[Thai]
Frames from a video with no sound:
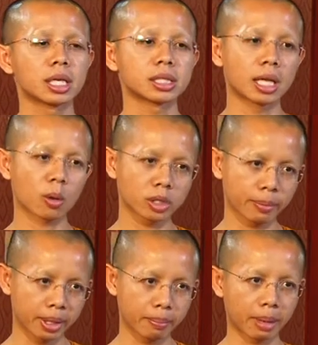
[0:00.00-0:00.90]
ใจเราก็จะ
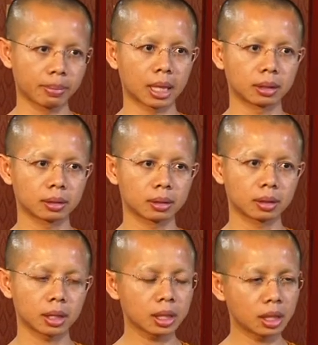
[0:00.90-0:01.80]
เป็นแบบนั้น
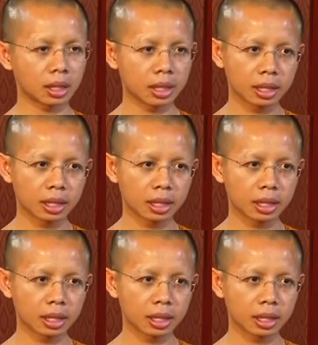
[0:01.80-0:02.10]
นั่นคือ